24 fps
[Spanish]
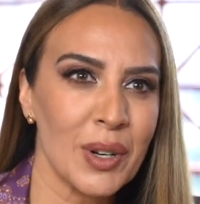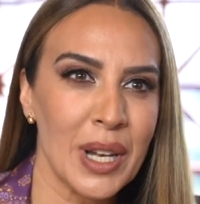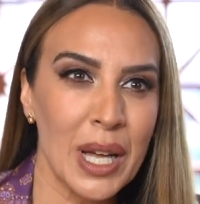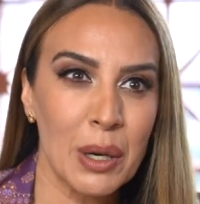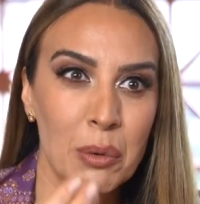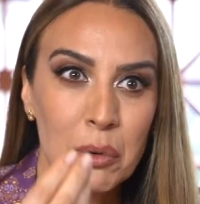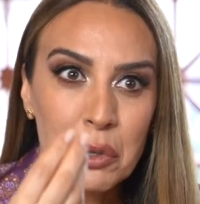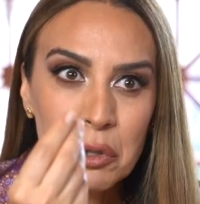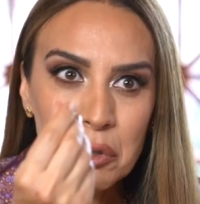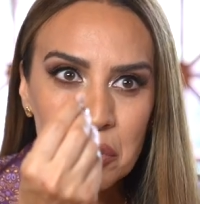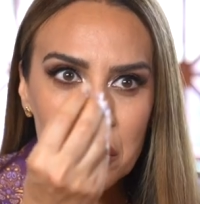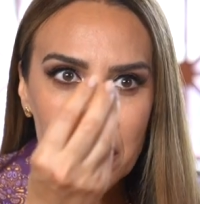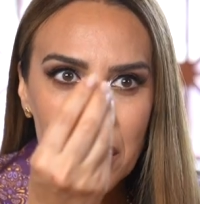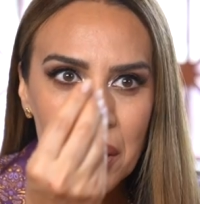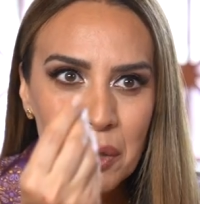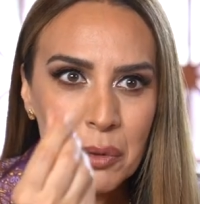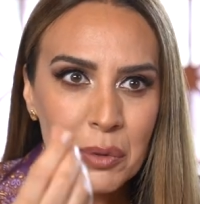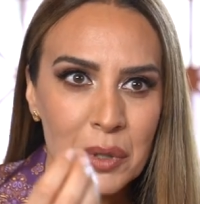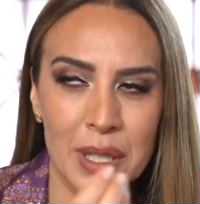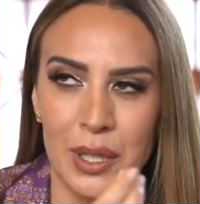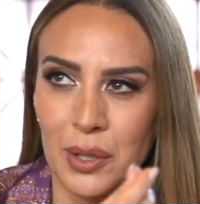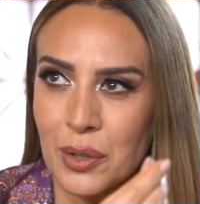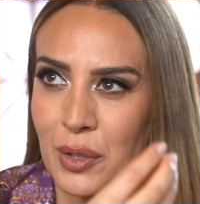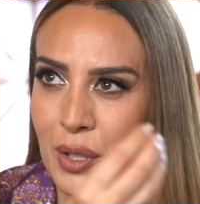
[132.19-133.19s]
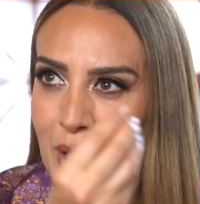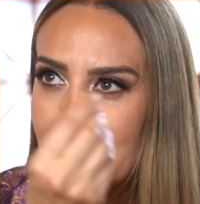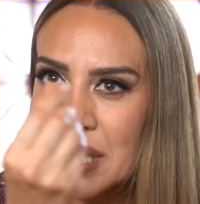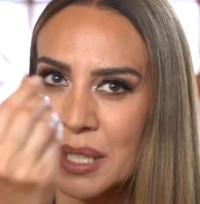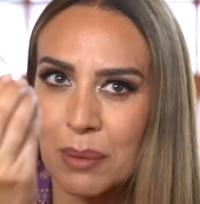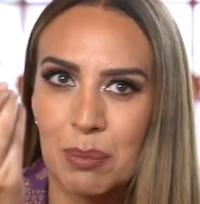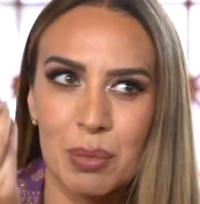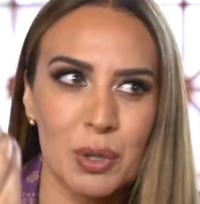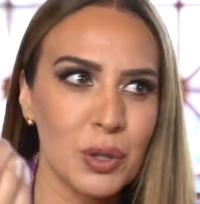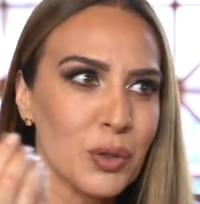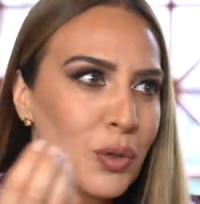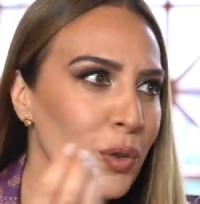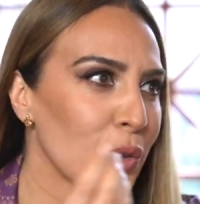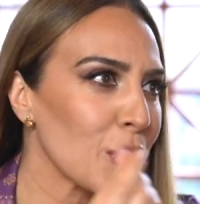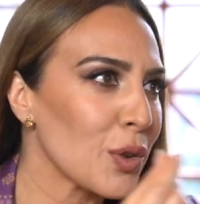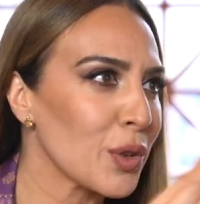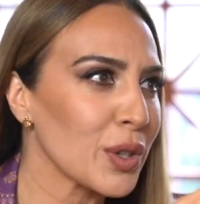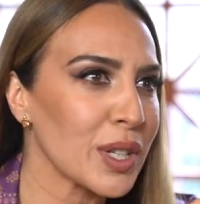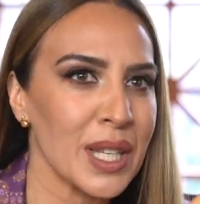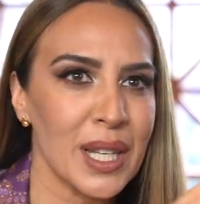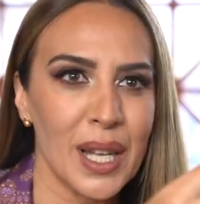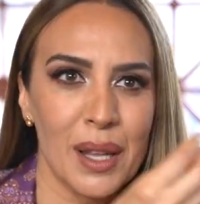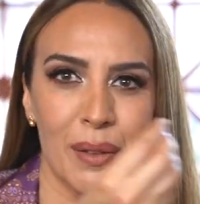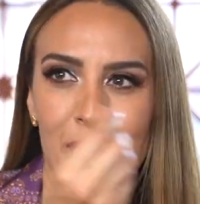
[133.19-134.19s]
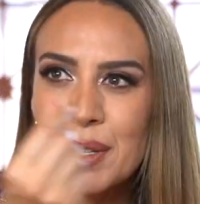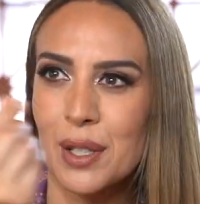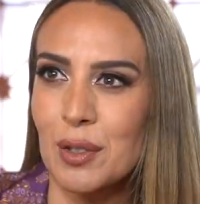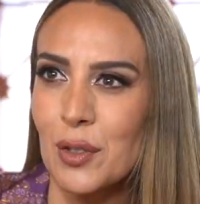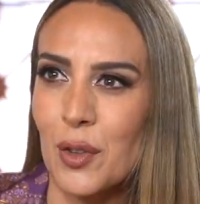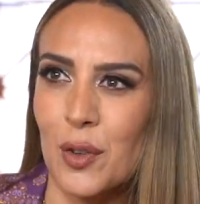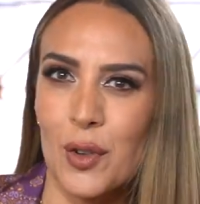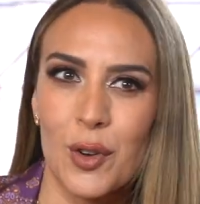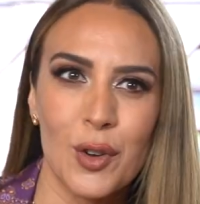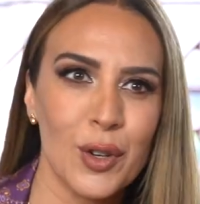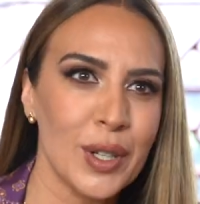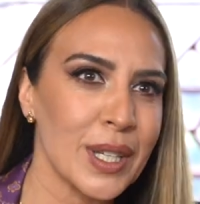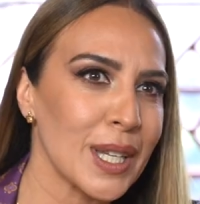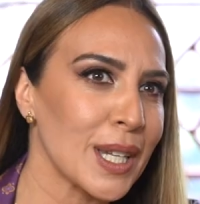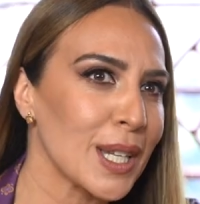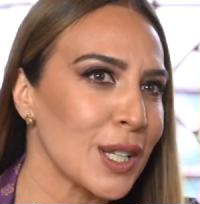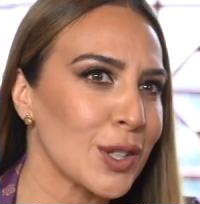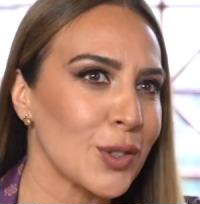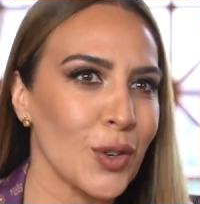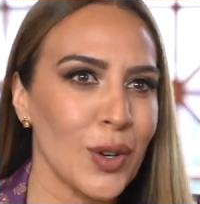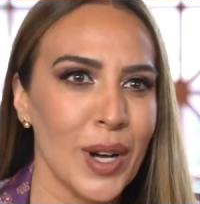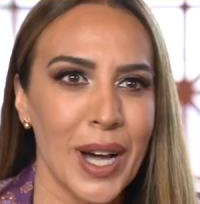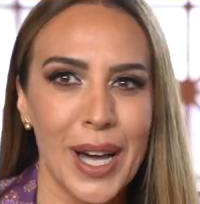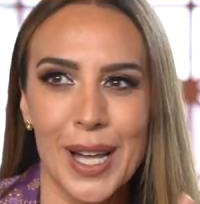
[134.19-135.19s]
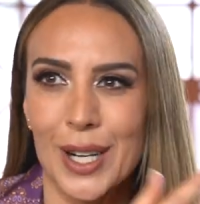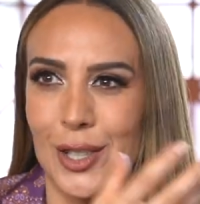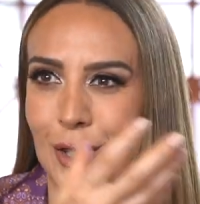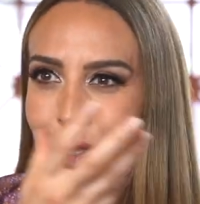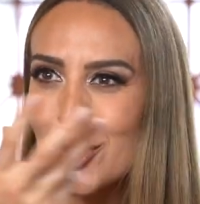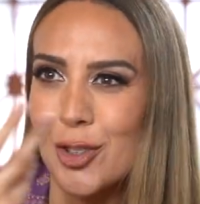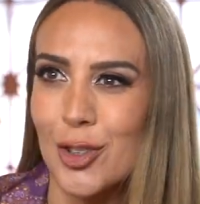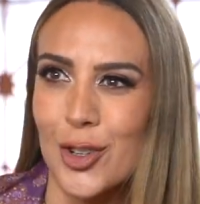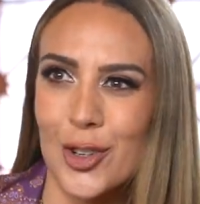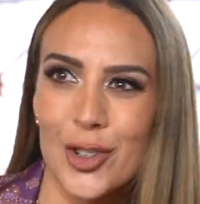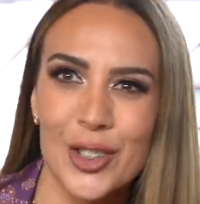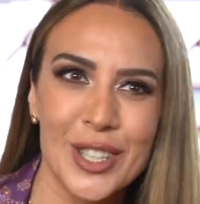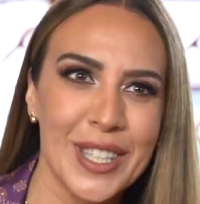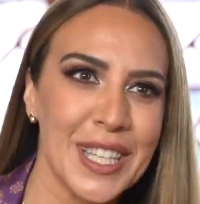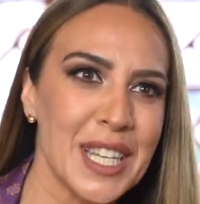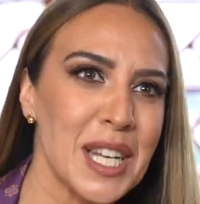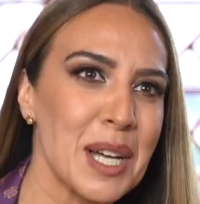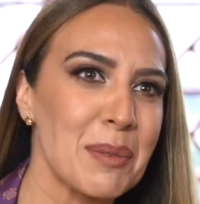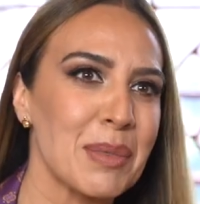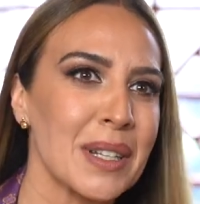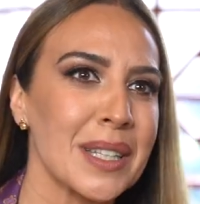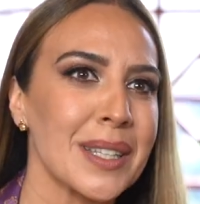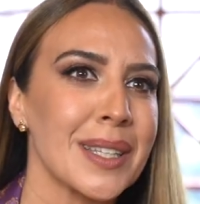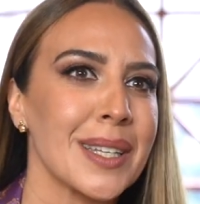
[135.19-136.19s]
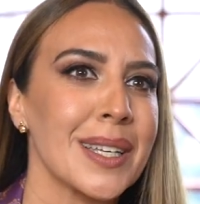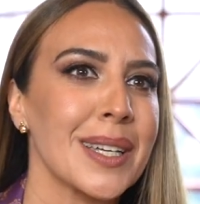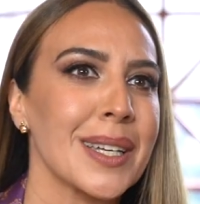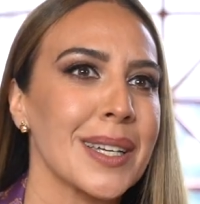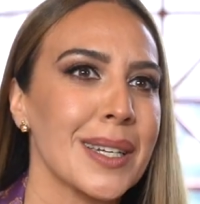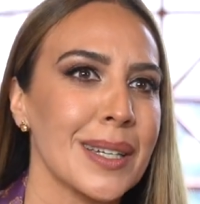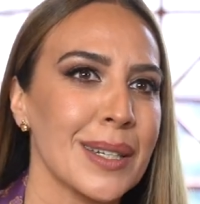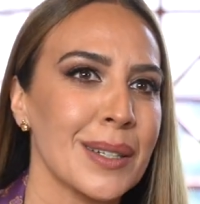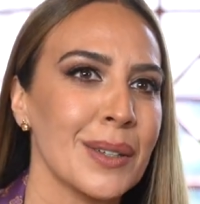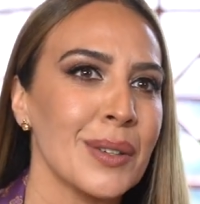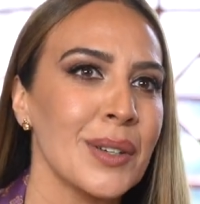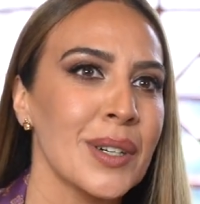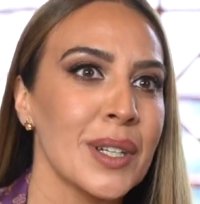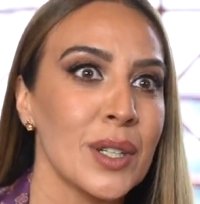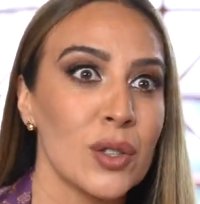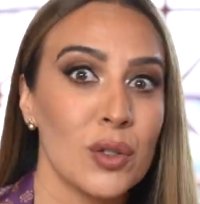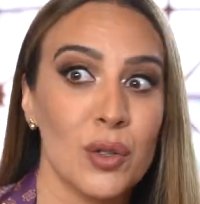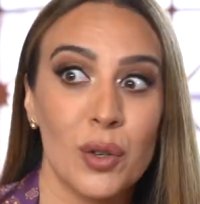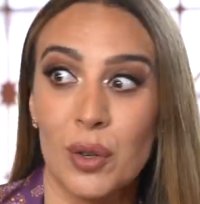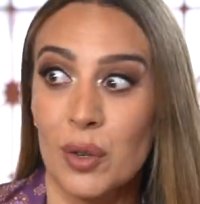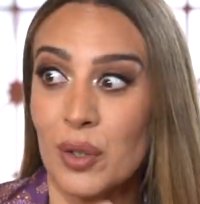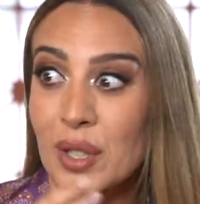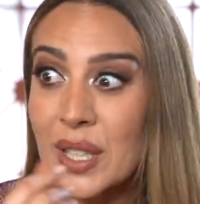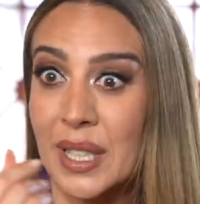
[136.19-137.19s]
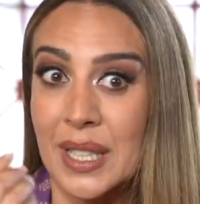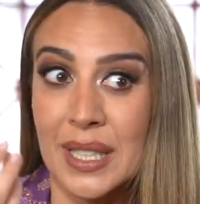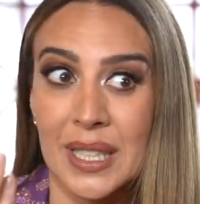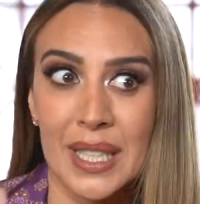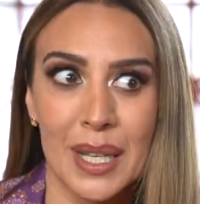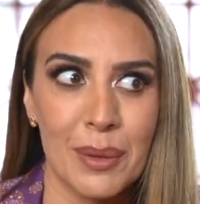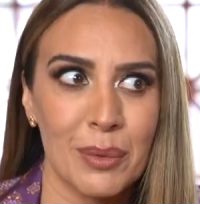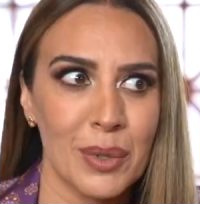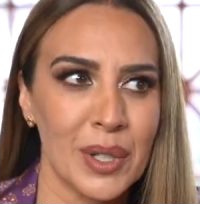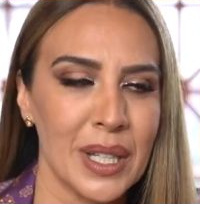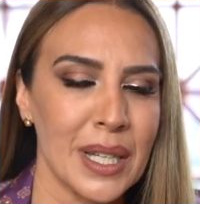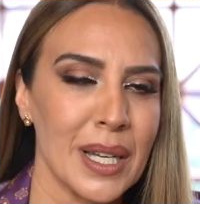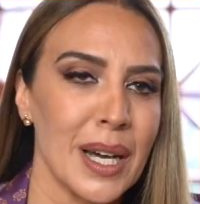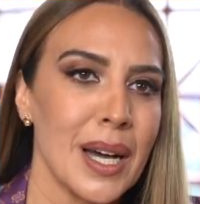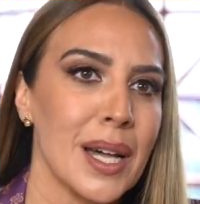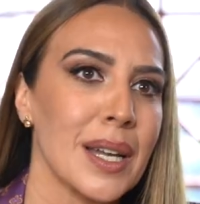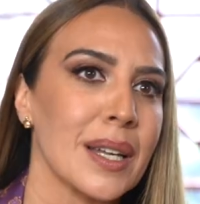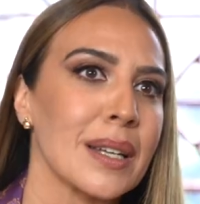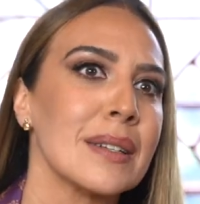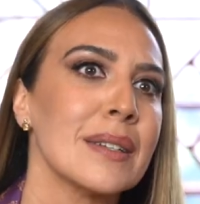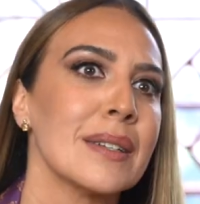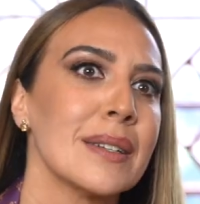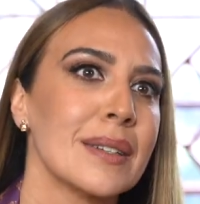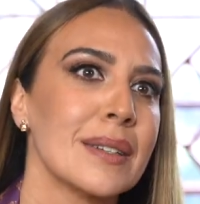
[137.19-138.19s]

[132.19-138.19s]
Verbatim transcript: la curiosidad de un niño que siempre todo lo quiere hacer, todo lo quiere tocar, todo lo quiere aprender, ¿no? todo lo quiere saborear.